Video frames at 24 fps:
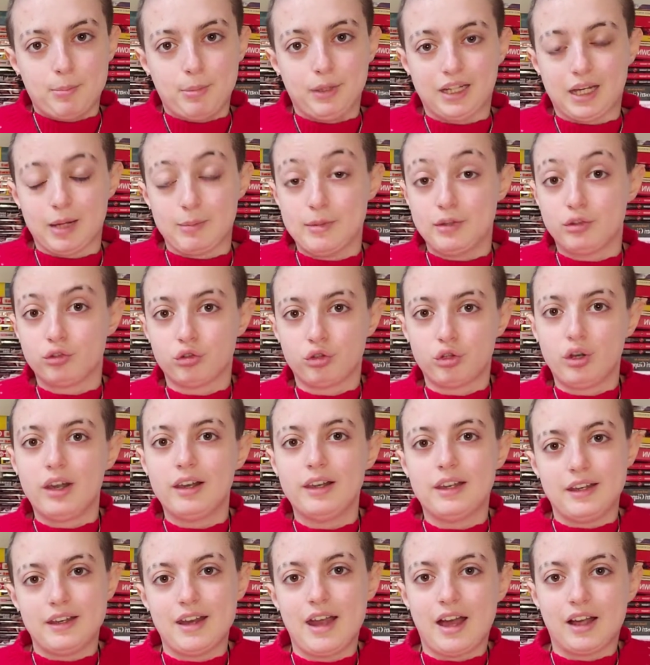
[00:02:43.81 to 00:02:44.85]
Perché mi sono
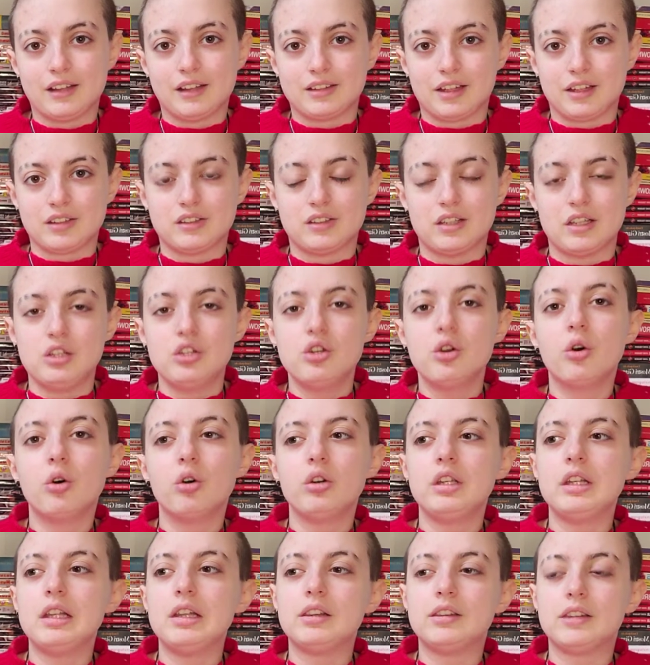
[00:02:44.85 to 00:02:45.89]
allenata. Se io
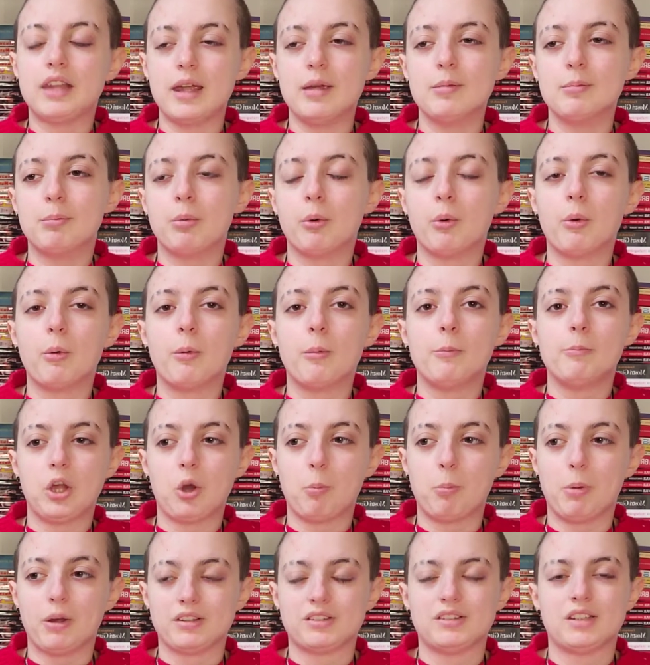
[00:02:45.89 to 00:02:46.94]
il tempo che
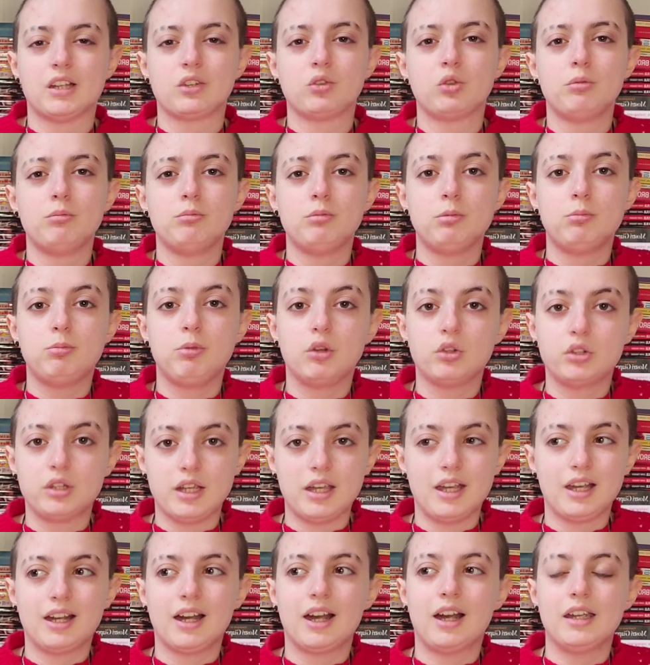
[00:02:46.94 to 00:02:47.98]
ho passato in
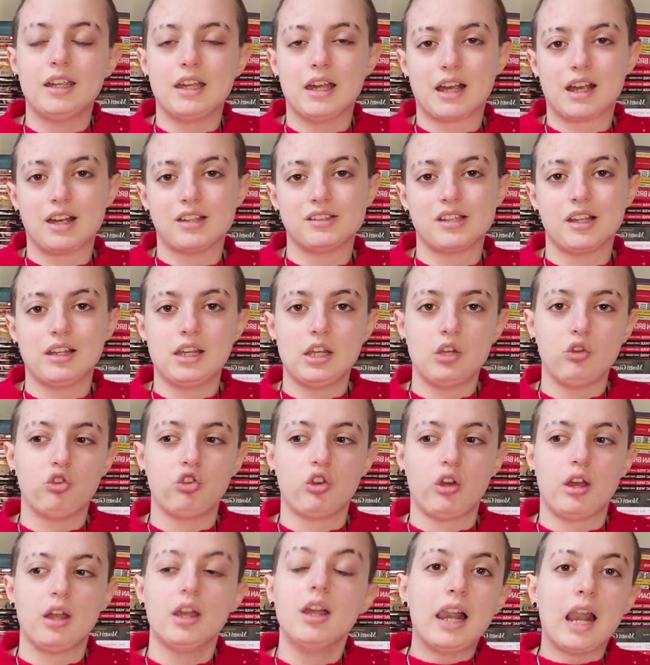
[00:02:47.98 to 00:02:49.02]
biblioteca e a casa a leggere